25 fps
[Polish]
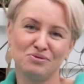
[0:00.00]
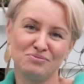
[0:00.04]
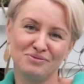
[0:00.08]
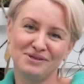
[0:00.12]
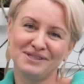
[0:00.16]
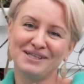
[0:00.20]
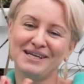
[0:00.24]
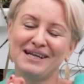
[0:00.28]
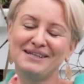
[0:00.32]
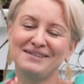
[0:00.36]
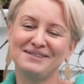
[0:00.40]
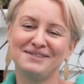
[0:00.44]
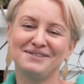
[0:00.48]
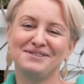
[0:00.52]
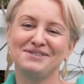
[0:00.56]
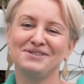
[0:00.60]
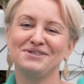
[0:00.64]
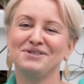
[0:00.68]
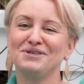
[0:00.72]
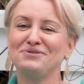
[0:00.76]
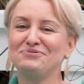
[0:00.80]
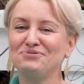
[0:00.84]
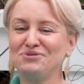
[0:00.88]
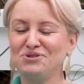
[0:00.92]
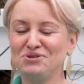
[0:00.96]
bo my
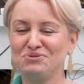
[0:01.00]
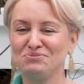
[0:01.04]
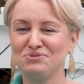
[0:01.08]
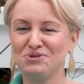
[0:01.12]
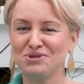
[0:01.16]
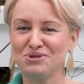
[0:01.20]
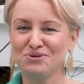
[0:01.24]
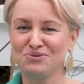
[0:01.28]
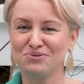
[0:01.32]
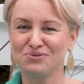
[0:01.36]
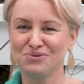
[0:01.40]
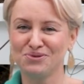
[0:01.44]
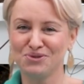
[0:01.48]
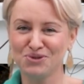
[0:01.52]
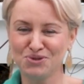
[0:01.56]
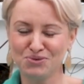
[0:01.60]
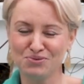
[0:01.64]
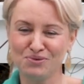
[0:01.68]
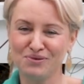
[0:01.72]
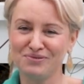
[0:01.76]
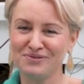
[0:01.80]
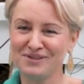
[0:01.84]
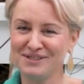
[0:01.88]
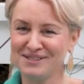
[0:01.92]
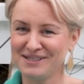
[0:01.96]
tradycyjnie widzimy się
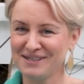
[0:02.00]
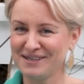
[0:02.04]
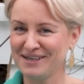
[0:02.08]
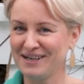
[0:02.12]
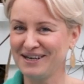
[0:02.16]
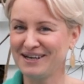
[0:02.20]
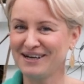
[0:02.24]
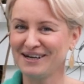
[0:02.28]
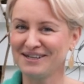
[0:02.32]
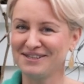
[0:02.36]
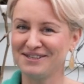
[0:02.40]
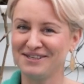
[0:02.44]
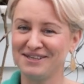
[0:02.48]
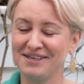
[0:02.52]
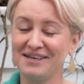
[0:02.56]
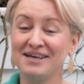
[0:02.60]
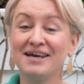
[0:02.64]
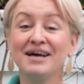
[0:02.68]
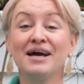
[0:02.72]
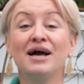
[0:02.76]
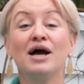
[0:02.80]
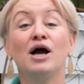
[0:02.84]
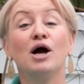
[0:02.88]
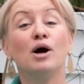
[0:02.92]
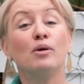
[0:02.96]
dosłownie za kilka dni.
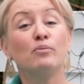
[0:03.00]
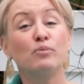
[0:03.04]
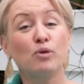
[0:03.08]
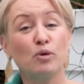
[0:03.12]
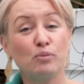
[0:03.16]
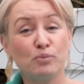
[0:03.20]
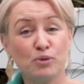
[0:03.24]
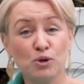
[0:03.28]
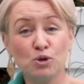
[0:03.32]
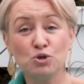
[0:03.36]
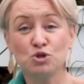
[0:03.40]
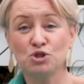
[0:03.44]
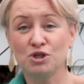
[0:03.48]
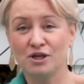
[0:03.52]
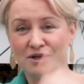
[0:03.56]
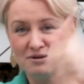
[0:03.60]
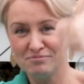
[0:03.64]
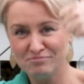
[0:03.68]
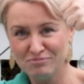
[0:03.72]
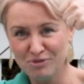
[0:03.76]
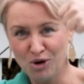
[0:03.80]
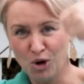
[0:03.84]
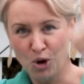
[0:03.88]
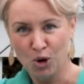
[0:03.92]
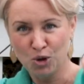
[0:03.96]

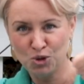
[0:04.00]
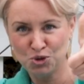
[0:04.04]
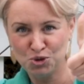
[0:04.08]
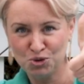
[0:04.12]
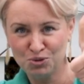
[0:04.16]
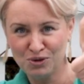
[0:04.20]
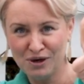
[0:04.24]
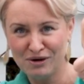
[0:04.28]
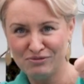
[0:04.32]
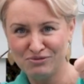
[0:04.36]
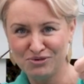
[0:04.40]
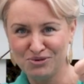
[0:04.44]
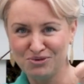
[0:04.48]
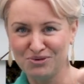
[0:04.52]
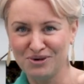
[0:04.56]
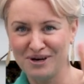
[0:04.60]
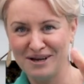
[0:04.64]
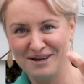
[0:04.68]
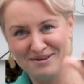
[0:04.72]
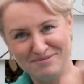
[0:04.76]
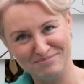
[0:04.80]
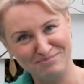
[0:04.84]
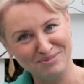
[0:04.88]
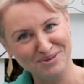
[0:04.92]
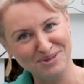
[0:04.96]
Poproszę o kciuka w
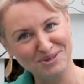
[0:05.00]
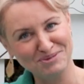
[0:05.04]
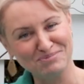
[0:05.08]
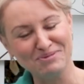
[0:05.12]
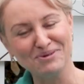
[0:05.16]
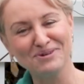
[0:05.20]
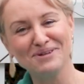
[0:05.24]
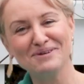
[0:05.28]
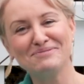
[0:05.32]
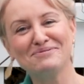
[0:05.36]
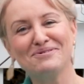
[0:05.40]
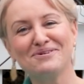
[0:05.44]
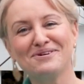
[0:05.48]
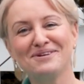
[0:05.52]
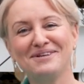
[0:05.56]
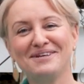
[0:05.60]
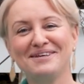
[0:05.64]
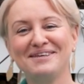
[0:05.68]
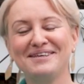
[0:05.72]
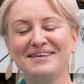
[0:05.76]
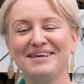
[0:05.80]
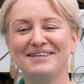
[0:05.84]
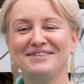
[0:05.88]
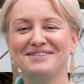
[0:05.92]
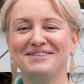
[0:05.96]
górę pod spodem, o
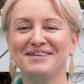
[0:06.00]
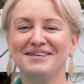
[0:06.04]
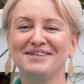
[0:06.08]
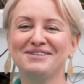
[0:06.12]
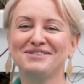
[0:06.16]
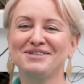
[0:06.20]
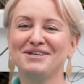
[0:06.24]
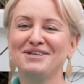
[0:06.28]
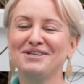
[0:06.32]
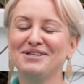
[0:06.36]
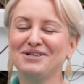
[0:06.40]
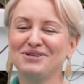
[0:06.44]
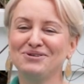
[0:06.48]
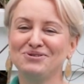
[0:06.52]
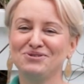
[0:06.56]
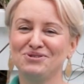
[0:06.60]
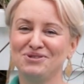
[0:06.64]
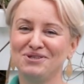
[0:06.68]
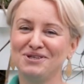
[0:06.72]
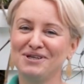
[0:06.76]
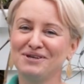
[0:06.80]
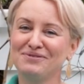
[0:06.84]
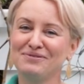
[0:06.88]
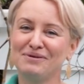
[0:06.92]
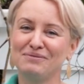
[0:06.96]
kliknięcie, jeżeli ten
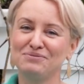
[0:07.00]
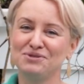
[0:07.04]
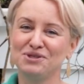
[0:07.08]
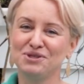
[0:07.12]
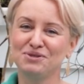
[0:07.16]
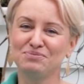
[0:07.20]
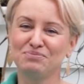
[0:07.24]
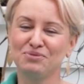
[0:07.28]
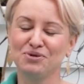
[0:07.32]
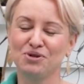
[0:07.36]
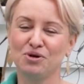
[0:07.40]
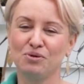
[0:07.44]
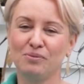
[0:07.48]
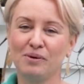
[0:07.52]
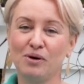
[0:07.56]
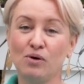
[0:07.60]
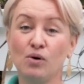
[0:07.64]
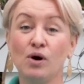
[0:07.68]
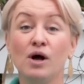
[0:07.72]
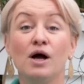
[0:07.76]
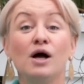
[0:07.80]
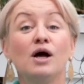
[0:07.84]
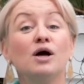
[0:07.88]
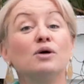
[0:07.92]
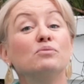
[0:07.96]
odcinek Wam się
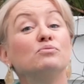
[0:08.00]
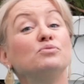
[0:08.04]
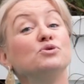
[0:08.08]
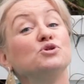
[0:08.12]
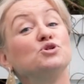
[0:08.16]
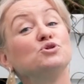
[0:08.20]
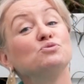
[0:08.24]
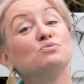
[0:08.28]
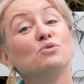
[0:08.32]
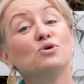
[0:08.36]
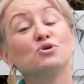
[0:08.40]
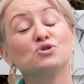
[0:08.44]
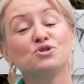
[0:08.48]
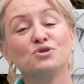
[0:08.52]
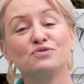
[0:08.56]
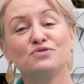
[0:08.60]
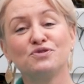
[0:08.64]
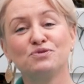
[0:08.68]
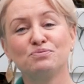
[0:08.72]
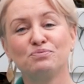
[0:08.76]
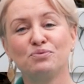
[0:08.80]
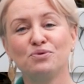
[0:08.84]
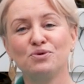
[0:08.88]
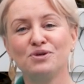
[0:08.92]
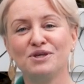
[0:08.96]
spodobał. Być może
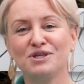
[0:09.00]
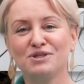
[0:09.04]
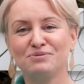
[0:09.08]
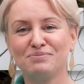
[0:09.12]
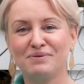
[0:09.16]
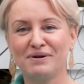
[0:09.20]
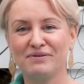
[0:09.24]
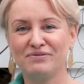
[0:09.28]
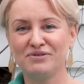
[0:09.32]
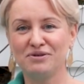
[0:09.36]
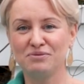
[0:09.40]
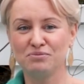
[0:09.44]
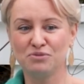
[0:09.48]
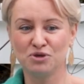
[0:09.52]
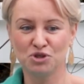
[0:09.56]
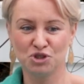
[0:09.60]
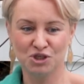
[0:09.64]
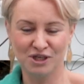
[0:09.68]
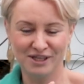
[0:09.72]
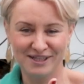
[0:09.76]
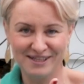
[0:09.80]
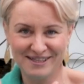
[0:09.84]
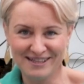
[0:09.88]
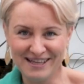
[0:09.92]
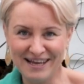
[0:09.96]
wspólnie sprawimy,
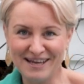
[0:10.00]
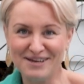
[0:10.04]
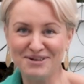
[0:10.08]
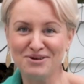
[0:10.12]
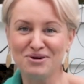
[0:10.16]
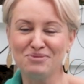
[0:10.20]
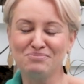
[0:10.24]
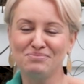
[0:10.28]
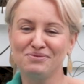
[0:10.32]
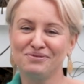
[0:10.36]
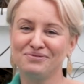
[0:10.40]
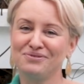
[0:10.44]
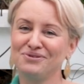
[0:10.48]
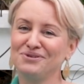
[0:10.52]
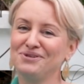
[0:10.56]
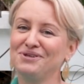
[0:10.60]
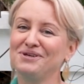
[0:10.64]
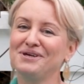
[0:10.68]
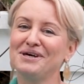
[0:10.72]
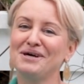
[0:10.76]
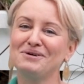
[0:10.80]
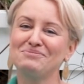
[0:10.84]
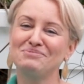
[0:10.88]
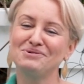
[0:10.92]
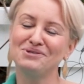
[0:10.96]
że ten o
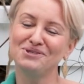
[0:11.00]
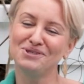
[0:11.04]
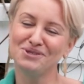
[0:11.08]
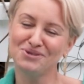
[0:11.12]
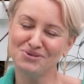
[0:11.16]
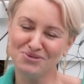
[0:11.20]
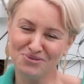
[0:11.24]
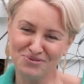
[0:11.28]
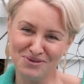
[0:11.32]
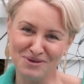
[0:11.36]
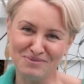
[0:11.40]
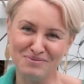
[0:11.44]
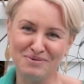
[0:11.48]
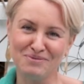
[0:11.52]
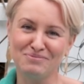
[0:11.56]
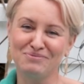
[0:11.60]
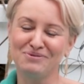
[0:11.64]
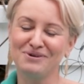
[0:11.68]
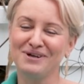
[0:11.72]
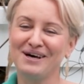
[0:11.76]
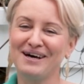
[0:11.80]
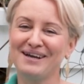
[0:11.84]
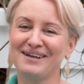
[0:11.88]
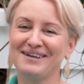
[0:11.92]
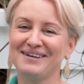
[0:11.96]
powojnikach będzie równie
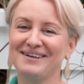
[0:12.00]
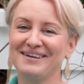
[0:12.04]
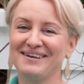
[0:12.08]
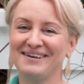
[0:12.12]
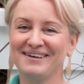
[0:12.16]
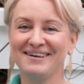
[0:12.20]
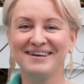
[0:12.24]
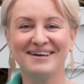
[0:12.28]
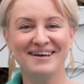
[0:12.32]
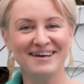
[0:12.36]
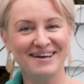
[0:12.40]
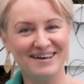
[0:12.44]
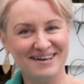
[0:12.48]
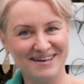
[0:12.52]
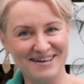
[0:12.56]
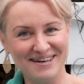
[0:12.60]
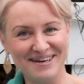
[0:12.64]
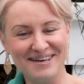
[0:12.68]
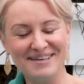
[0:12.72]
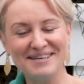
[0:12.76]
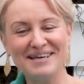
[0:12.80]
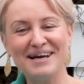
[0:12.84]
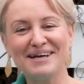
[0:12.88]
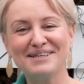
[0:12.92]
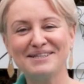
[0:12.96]
popularny
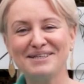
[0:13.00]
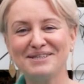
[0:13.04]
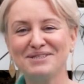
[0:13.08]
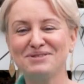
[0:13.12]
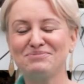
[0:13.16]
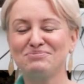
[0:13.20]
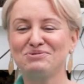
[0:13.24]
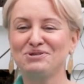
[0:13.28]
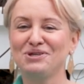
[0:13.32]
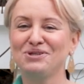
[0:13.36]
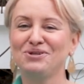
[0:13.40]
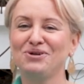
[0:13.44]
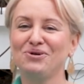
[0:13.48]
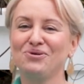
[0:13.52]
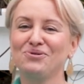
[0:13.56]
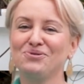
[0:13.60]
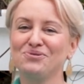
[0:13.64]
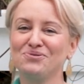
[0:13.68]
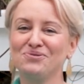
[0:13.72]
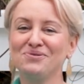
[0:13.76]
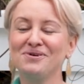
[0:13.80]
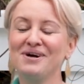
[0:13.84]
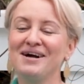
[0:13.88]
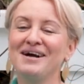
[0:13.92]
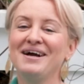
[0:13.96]
e, jak ten sprzed
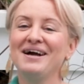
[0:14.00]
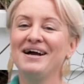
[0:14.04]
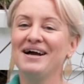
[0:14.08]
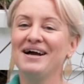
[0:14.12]
roku.